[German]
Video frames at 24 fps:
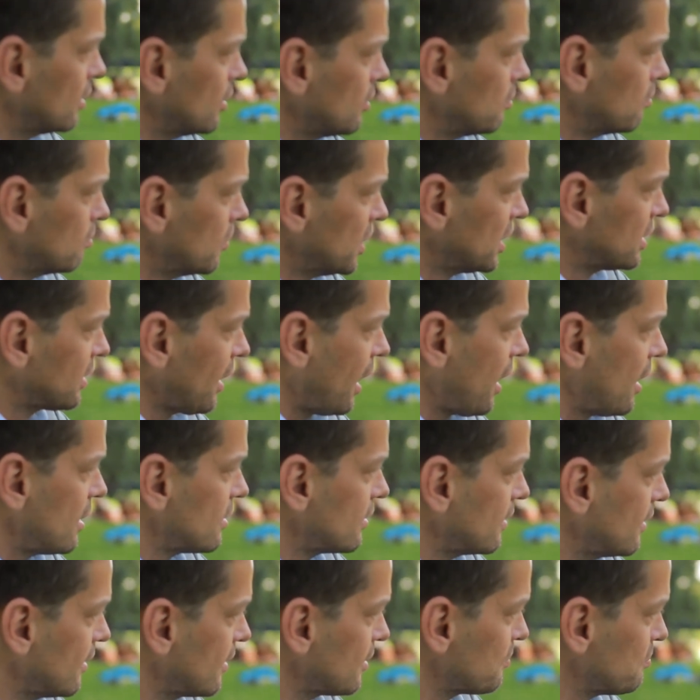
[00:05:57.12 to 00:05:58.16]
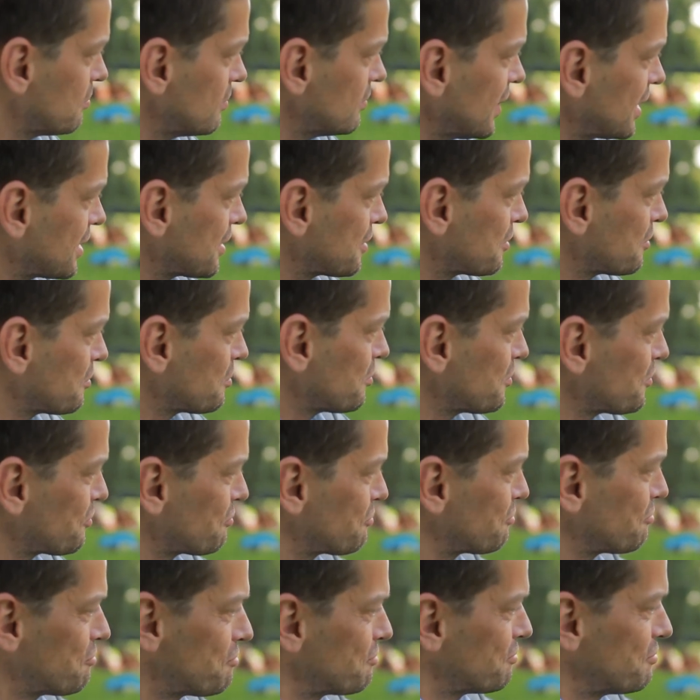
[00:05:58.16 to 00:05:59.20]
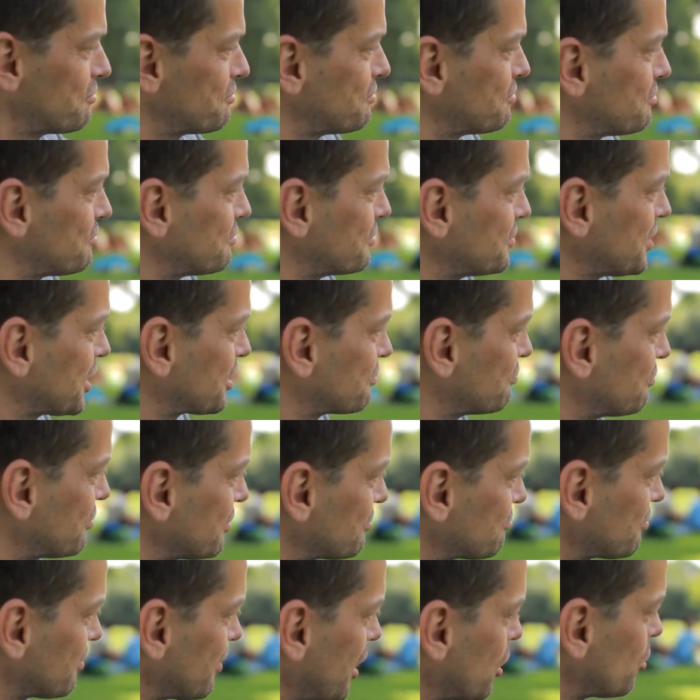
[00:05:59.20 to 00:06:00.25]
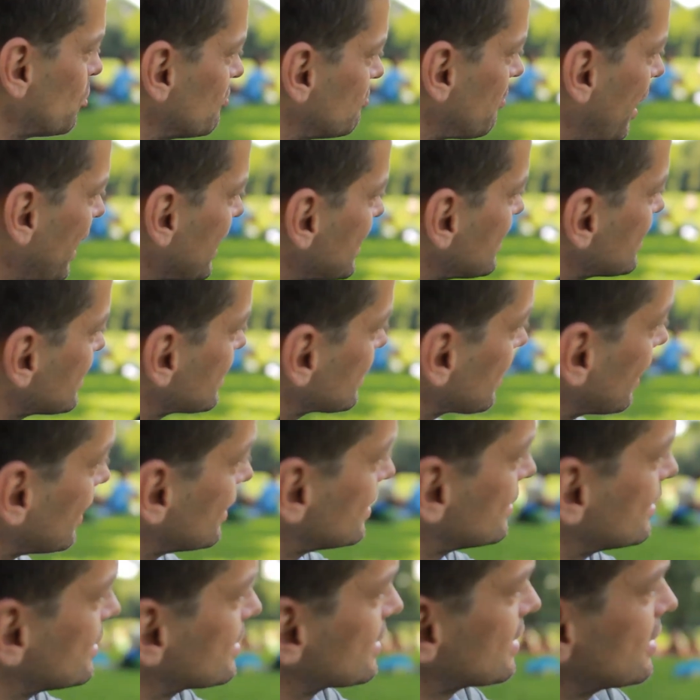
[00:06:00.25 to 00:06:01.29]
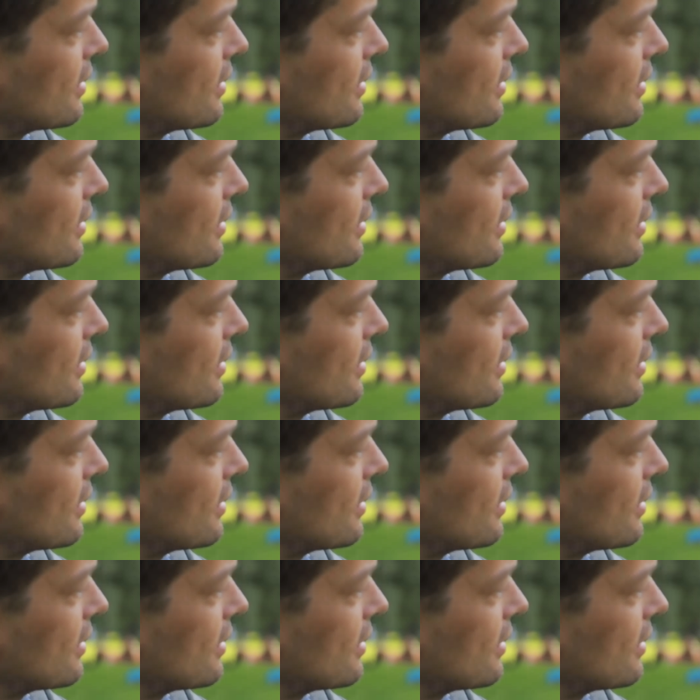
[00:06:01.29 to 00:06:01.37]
im medialen Leben. Ähm, wie, warum meiden Sie all diese